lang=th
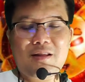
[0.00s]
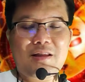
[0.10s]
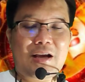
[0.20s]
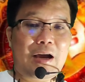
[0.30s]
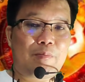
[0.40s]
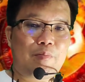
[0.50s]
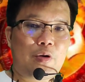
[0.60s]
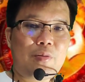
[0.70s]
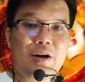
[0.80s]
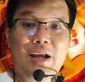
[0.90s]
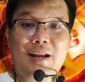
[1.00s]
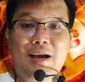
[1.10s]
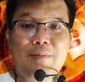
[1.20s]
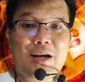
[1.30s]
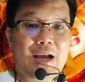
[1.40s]
กนะครับ ผมก็แนะ
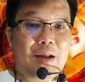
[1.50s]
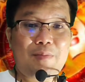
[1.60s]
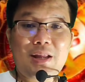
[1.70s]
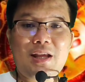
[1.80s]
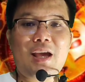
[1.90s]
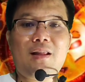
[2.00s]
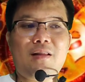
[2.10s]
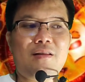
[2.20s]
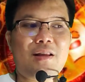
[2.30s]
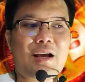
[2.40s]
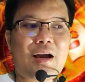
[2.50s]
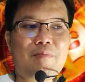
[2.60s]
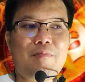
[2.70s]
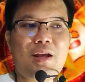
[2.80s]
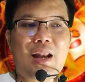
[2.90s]
นำกระดานบิตเก็ตนะค
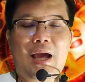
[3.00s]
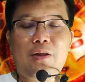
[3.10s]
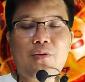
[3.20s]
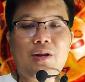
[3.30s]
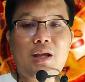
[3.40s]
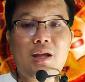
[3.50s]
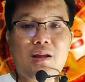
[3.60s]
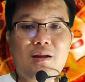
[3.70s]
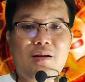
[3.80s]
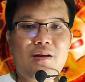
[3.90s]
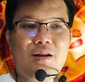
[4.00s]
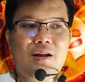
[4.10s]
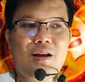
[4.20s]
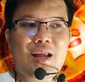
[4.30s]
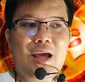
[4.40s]
รับ มีหลายตัวที่
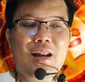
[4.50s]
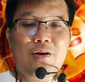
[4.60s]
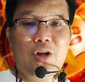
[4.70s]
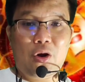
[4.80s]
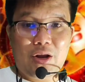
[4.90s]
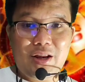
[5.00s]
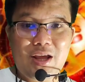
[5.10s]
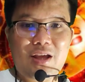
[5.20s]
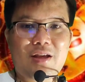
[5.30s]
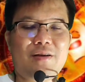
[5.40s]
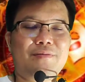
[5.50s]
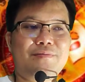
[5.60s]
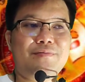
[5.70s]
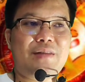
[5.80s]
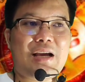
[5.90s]
เล่นแล้วดอก
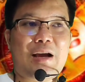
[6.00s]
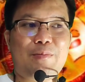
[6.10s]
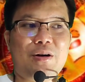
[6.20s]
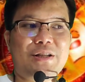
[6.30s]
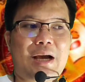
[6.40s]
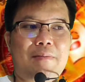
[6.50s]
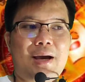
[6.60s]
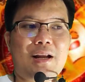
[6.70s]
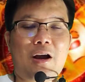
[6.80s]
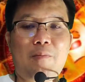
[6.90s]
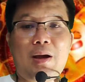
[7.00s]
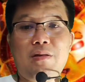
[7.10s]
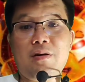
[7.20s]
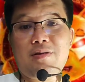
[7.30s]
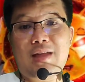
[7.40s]
ดีๆ นะครับ ก็สามารถเข้าไป
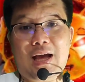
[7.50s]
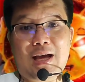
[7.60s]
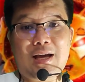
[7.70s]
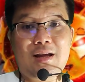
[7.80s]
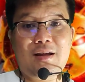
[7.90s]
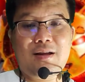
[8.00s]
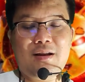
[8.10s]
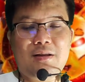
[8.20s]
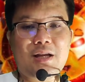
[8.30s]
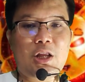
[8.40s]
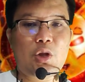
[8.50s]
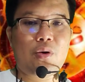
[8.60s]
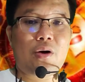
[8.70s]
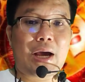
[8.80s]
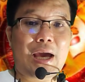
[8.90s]
ศึกษาใน
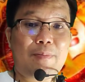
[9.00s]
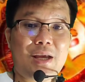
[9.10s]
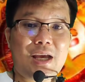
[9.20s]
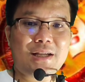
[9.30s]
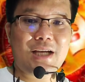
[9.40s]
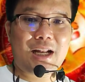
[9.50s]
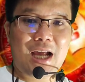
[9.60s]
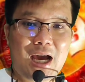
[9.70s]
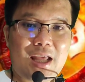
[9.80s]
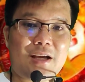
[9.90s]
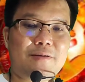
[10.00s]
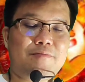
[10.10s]
ตัวของแอปพลิเคชันได้